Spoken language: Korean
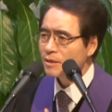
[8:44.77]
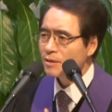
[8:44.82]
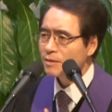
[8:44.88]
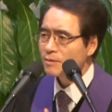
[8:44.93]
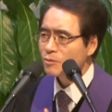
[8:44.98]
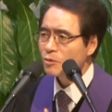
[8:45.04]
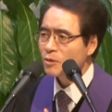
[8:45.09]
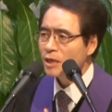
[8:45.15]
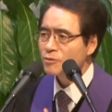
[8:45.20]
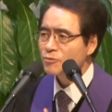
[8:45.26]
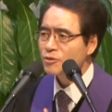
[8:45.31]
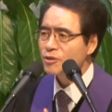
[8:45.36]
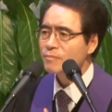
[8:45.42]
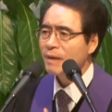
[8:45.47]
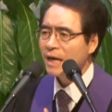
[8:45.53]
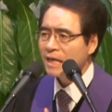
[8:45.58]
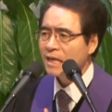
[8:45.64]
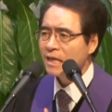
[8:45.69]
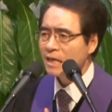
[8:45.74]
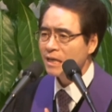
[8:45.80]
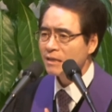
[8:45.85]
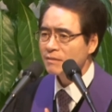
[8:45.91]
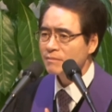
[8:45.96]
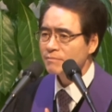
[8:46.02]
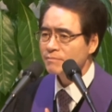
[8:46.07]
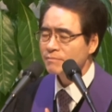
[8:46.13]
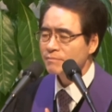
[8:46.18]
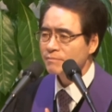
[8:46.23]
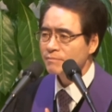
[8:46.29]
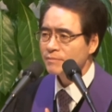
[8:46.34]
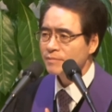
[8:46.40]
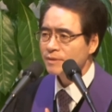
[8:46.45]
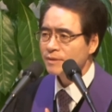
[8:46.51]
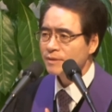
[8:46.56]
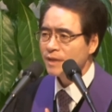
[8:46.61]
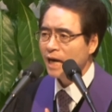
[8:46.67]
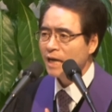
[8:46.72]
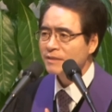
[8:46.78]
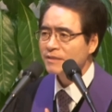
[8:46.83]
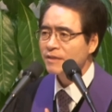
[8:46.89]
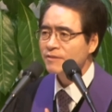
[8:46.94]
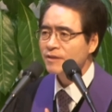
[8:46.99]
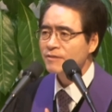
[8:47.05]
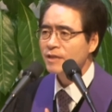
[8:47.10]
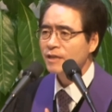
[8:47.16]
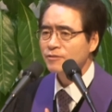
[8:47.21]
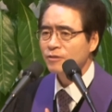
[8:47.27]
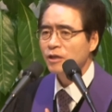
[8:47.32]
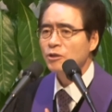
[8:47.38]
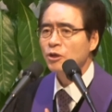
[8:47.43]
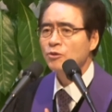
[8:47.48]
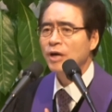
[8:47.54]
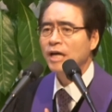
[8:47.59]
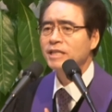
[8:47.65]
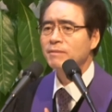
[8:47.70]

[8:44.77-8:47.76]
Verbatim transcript: 도와주지 마라. 나한테 더 이상 설교도 하지